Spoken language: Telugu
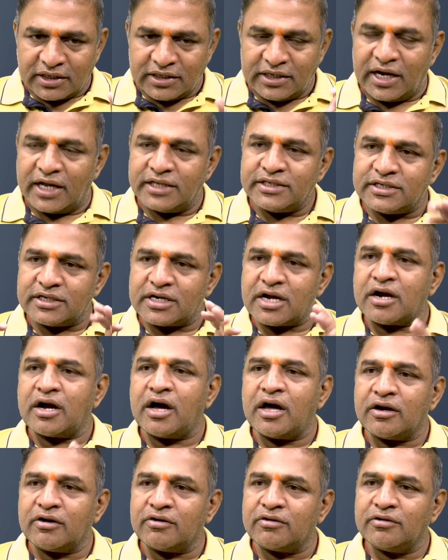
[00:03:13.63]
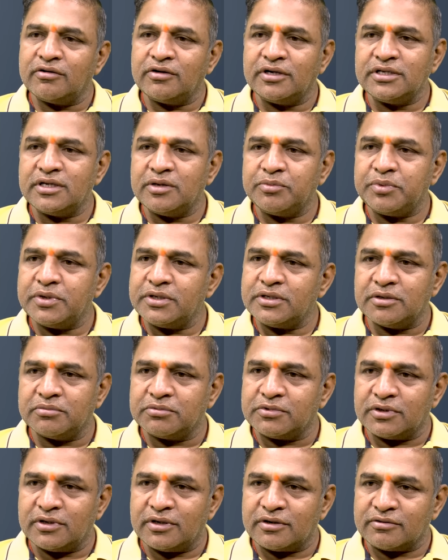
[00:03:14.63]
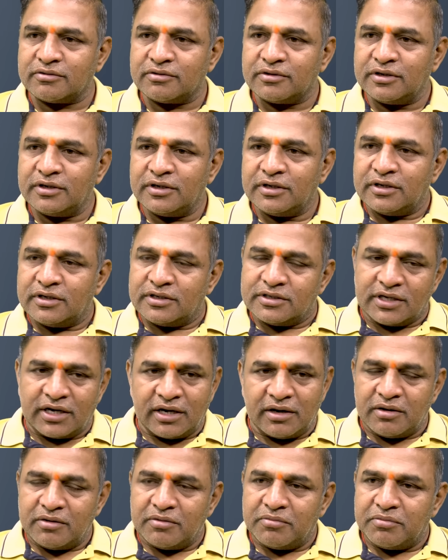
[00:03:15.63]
ఈ హత్యకు కారకుడు అని చెప్పి చెప్తున్నారు సరే